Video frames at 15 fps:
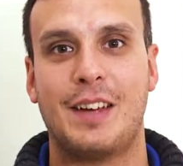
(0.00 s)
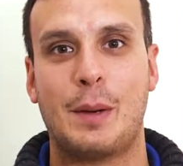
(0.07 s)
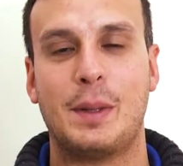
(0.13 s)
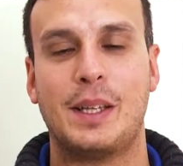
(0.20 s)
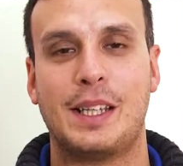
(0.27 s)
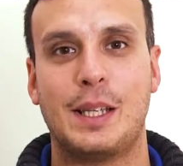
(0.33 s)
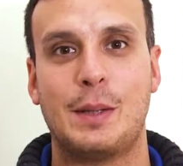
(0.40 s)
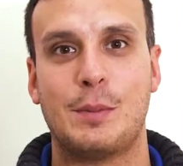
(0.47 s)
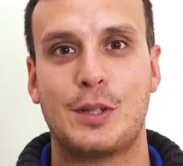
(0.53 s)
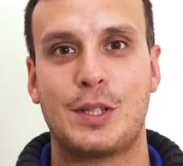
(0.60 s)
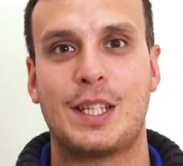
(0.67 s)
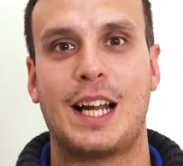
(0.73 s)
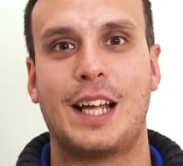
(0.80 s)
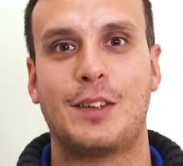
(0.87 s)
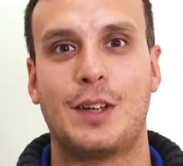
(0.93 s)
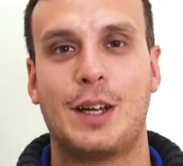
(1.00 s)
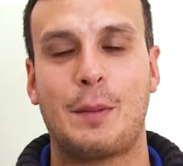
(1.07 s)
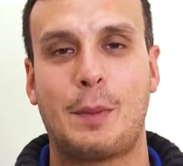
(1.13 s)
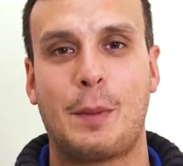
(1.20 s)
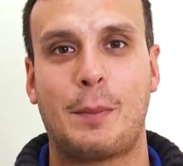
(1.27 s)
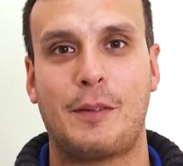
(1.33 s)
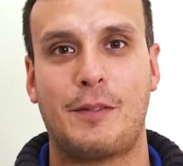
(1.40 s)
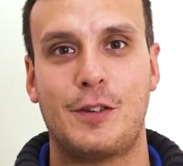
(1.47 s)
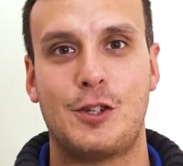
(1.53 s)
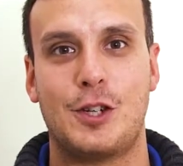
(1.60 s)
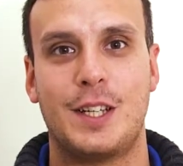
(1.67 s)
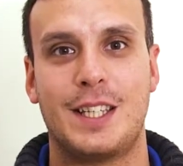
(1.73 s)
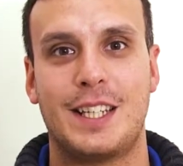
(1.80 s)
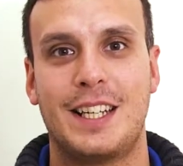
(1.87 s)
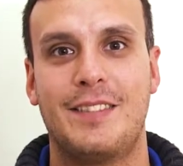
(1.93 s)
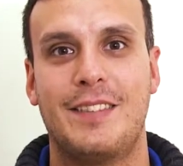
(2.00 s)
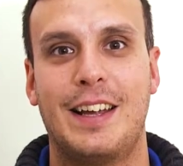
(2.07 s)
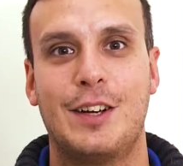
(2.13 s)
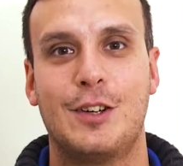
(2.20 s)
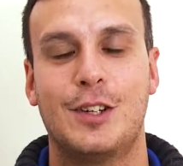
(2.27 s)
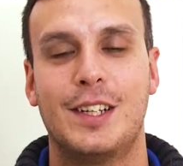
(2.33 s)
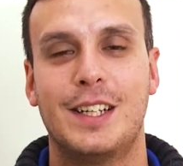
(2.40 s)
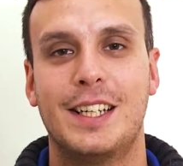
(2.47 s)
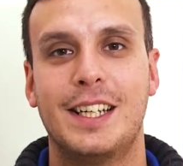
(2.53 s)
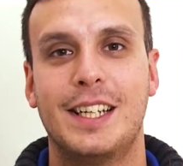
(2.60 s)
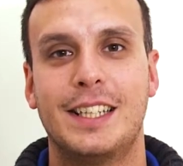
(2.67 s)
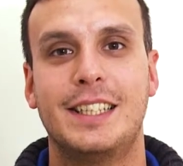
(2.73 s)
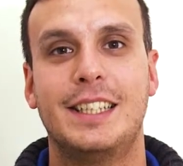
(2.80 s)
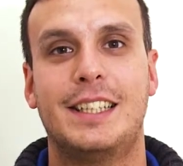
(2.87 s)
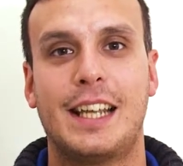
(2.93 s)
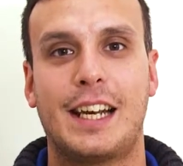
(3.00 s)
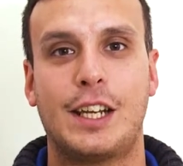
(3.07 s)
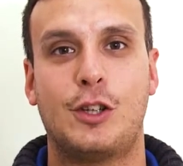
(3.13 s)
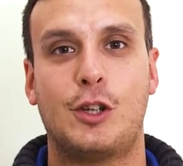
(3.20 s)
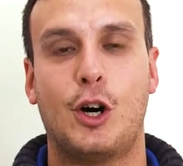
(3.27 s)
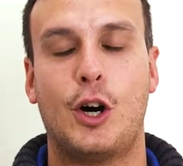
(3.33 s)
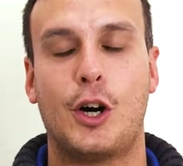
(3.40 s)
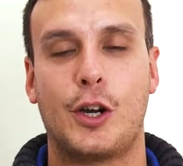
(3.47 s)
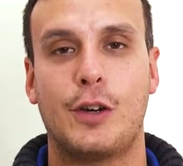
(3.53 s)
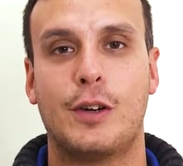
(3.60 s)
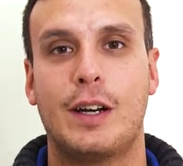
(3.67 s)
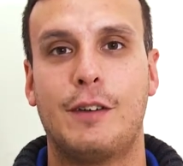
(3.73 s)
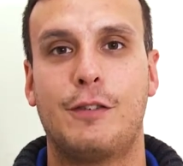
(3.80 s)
veramente dimostrando la propria efficienza a livello di territorio.